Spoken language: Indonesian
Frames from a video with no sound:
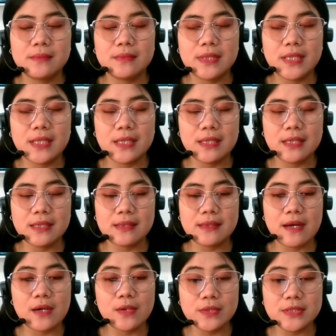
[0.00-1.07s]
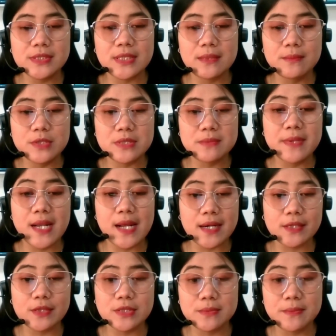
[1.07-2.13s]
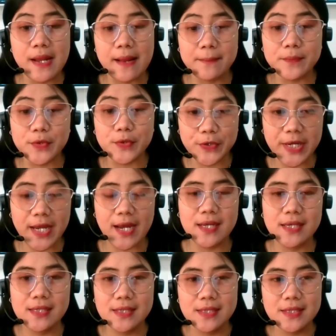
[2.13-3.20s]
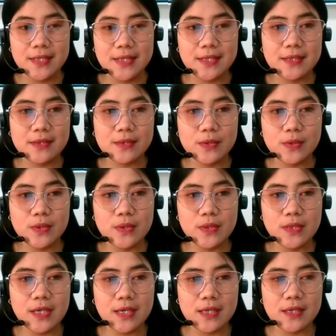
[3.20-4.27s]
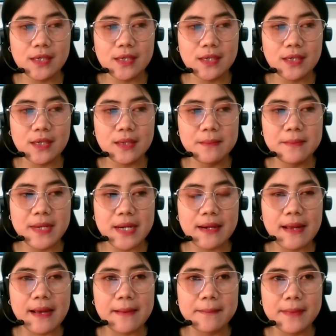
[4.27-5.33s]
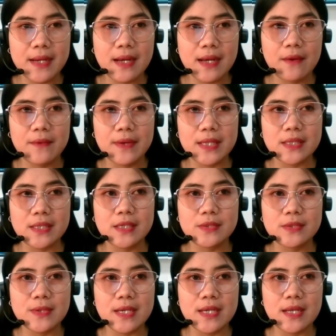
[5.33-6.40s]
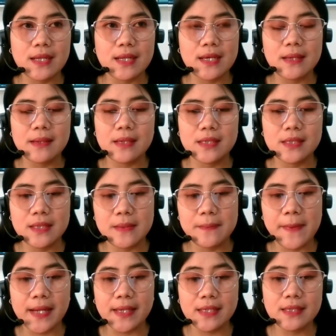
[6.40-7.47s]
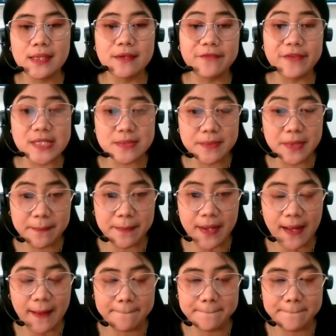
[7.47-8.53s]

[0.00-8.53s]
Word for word: di tahun 1990 ya, itu eh, bernama awalnya itu adalah eh, Panin Investment, Pak.